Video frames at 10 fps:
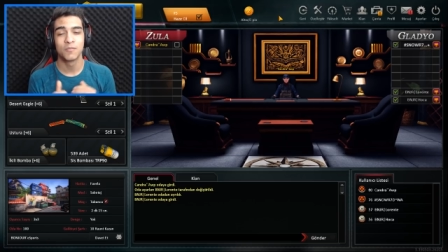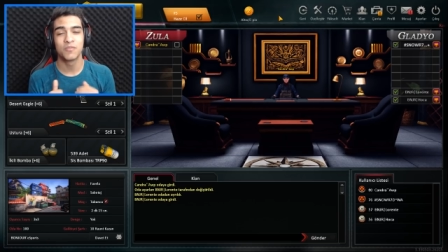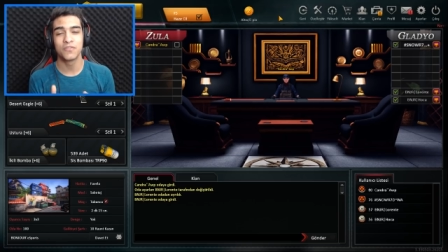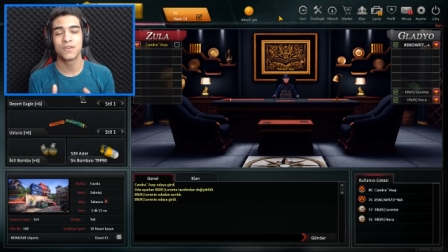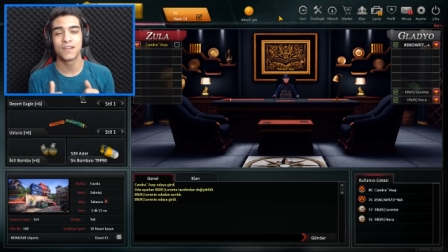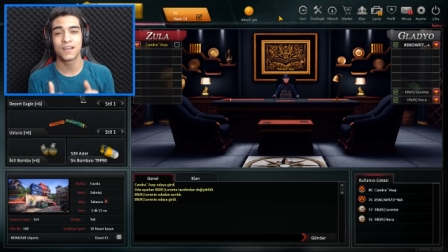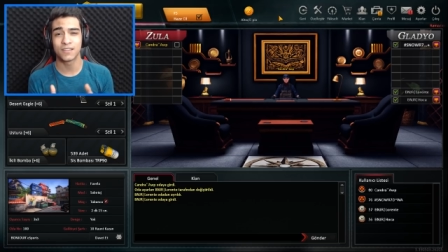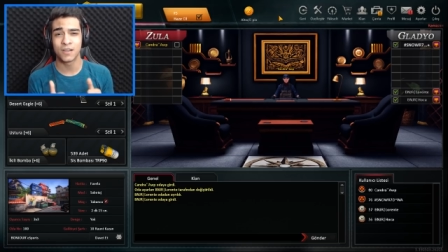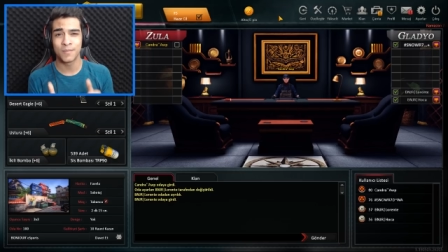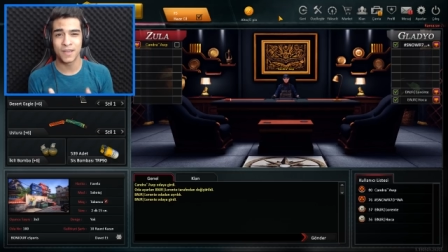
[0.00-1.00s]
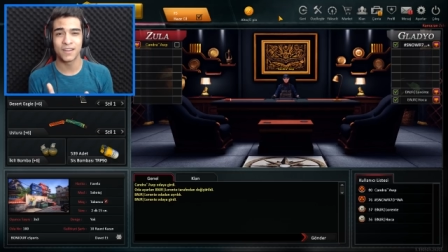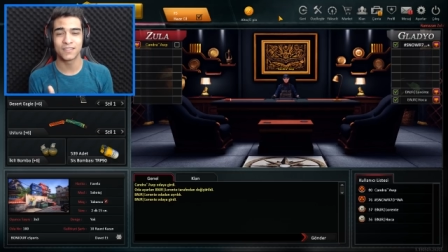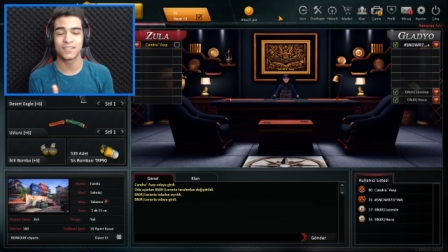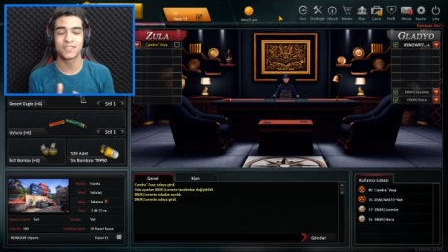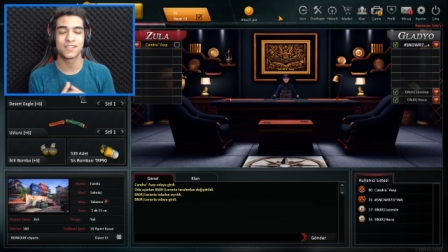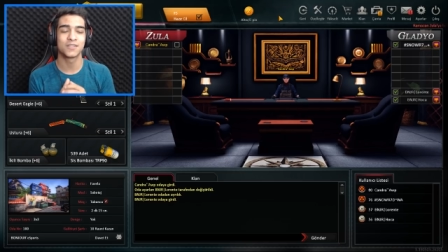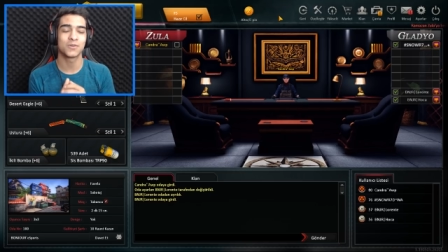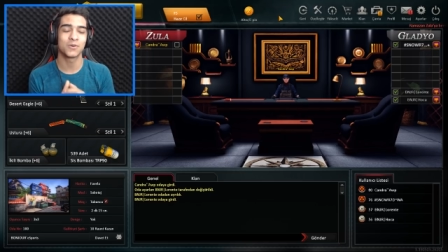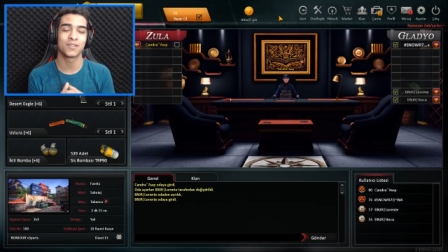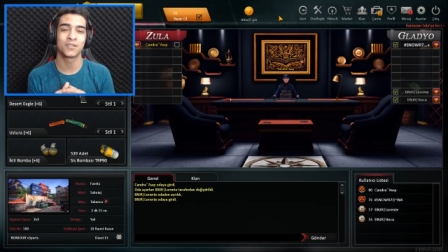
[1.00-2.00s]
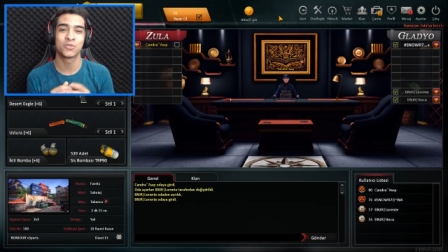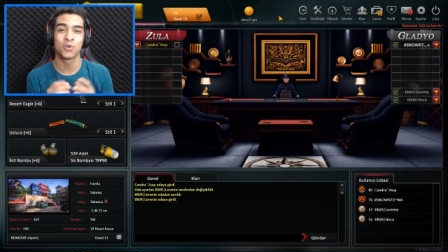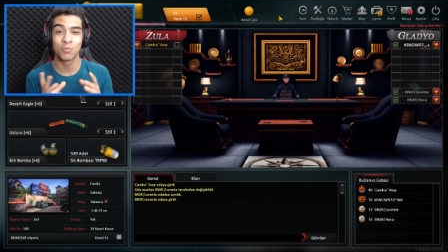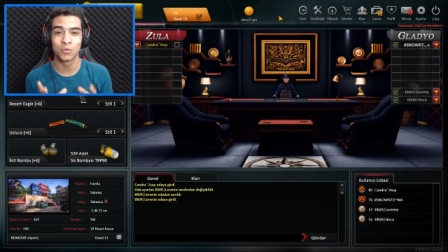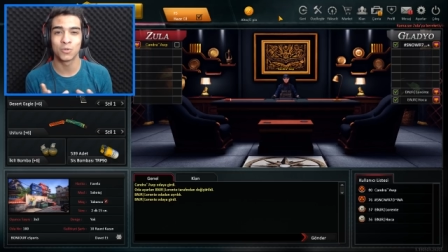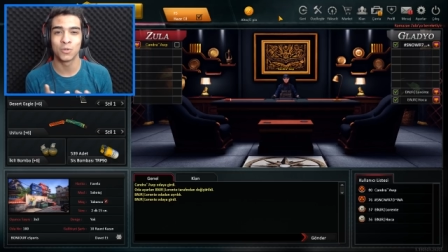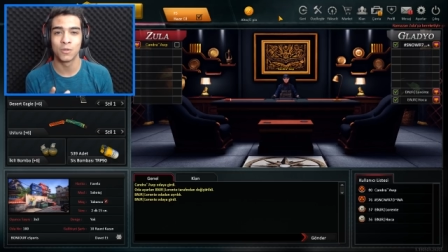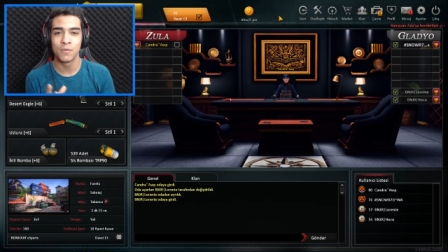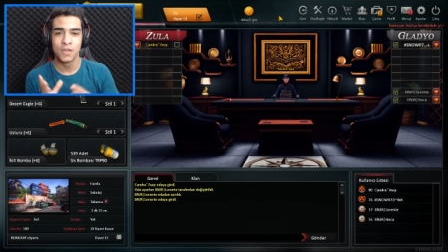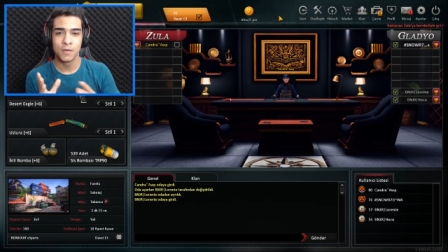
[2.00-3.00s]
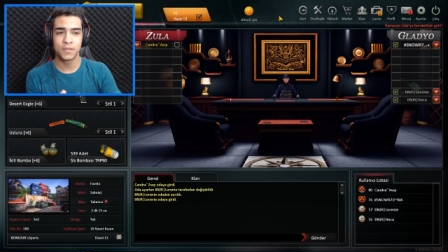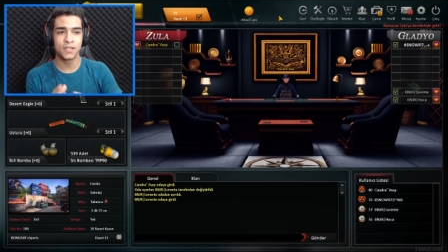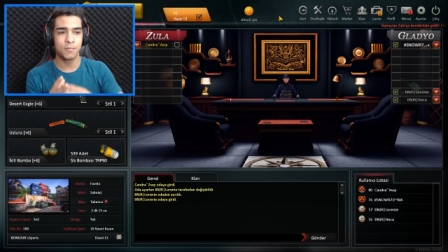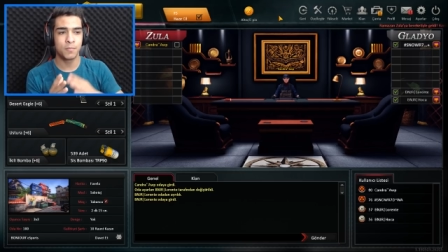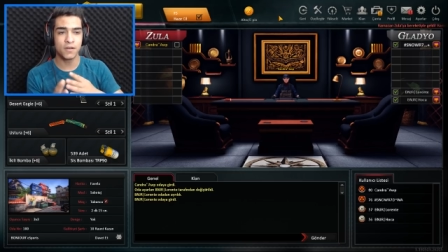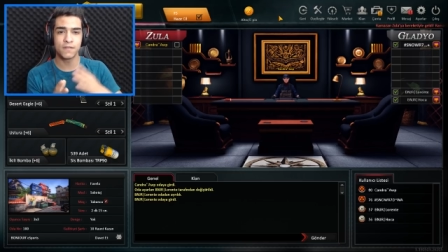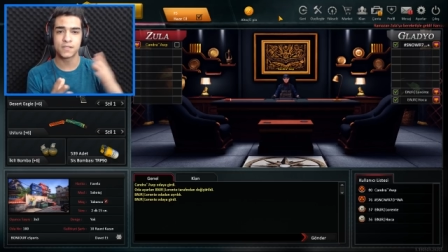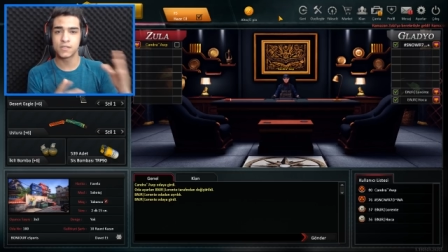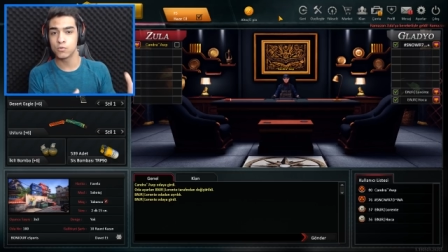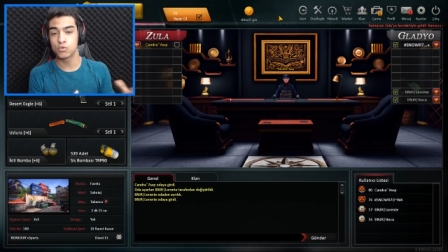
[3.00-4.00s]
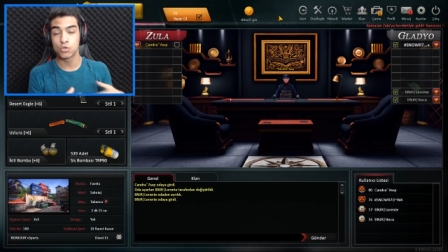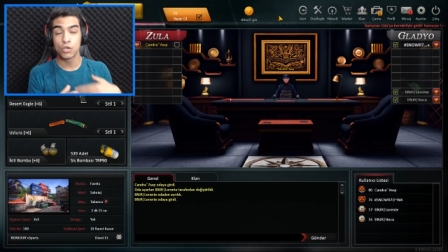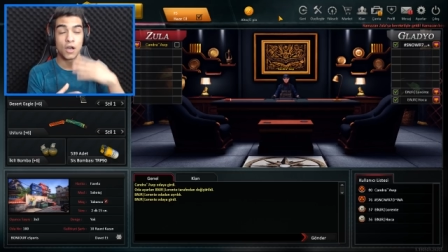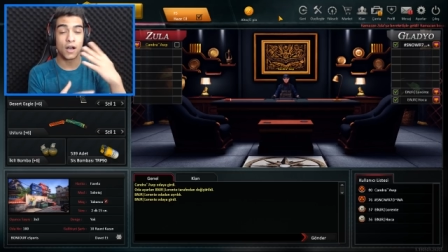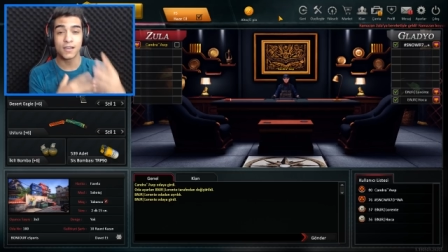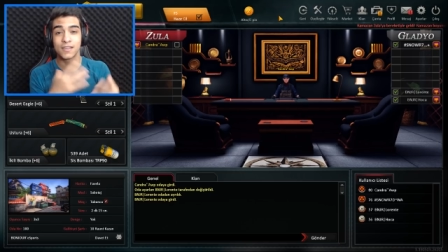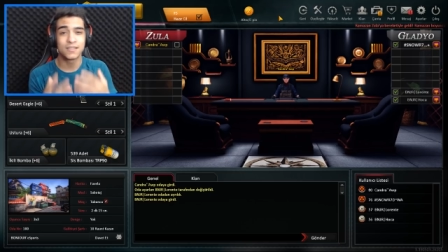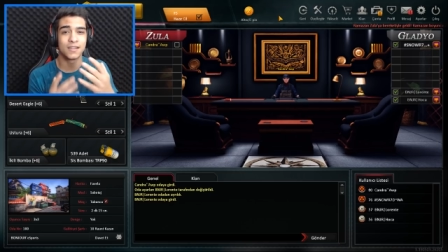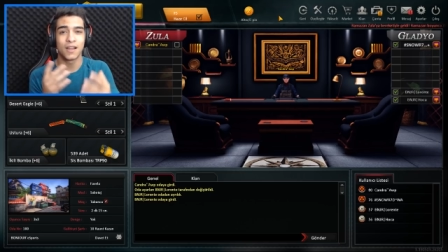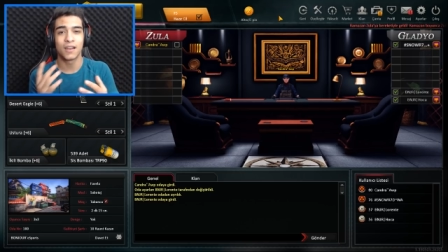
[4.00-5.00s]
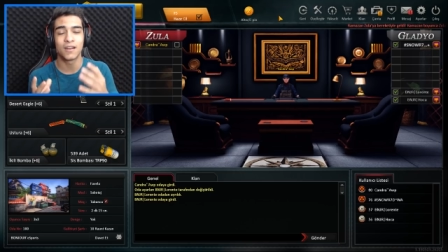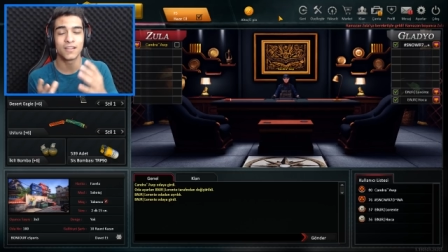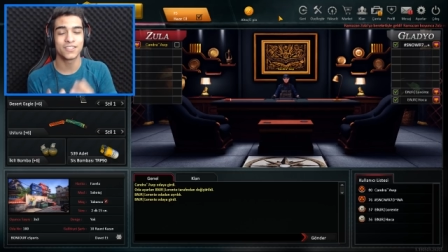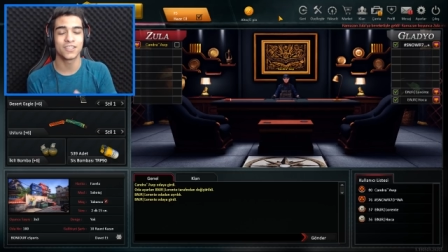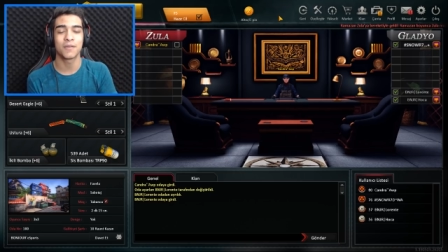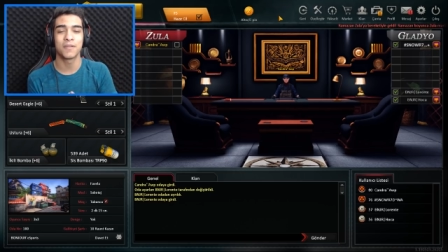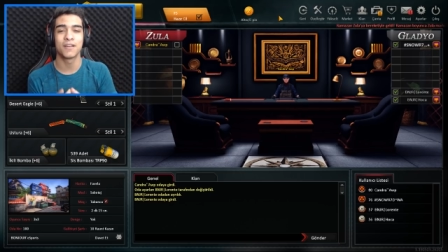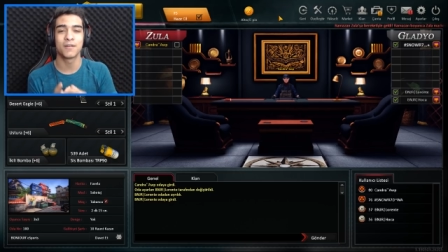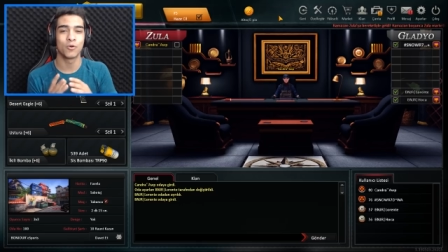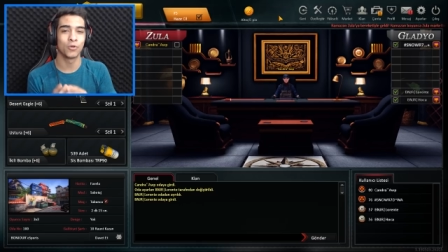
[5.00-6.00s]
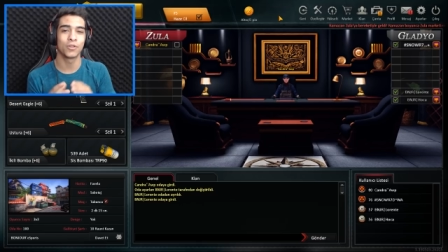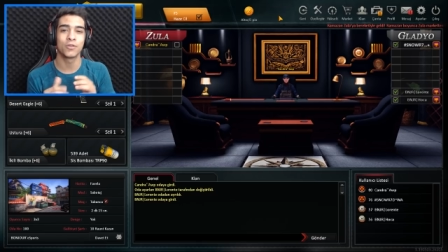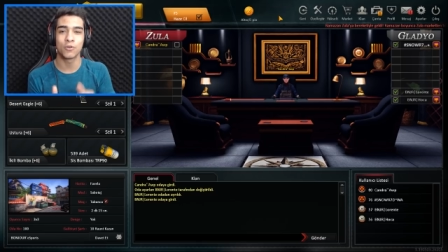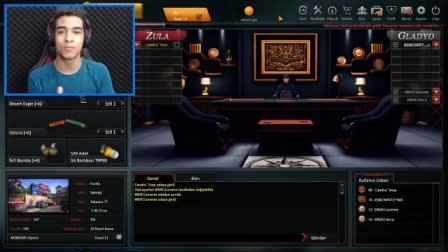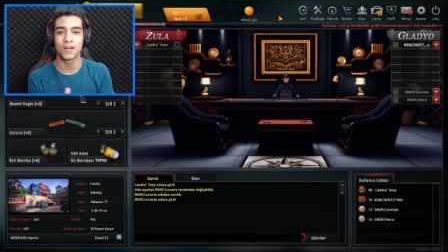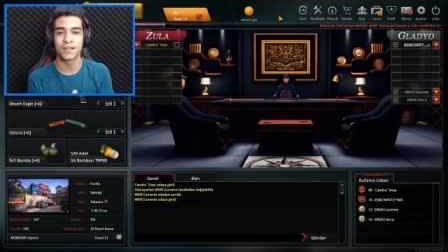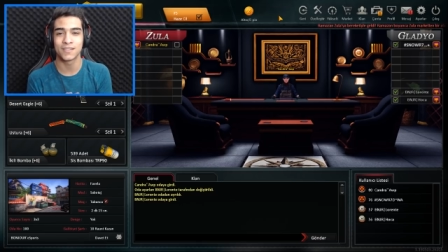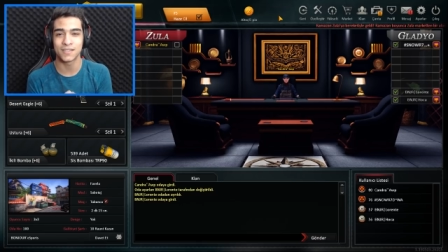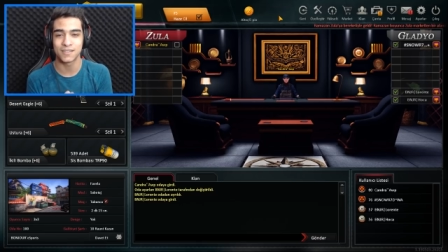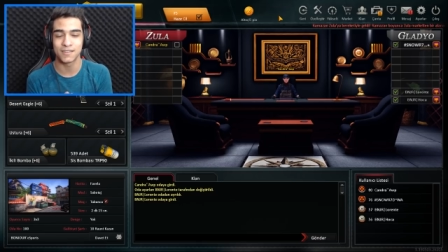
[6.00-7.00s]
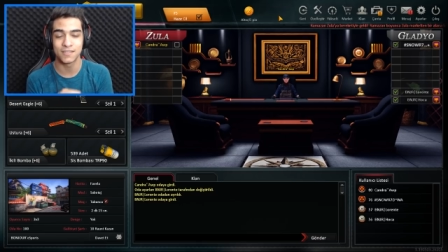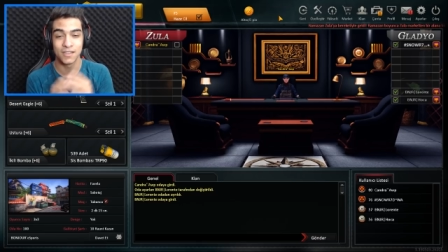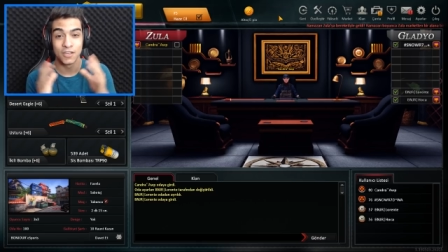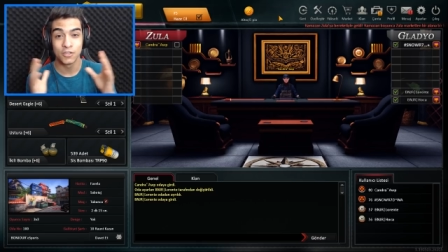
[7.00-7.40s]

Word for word: bu videoya ne kadar beğeni atarsanız o kadar çok mutlu olurum bir de 1 vs 3 hangi silahlarla çekebilirim onu da yorumlara yazarsanız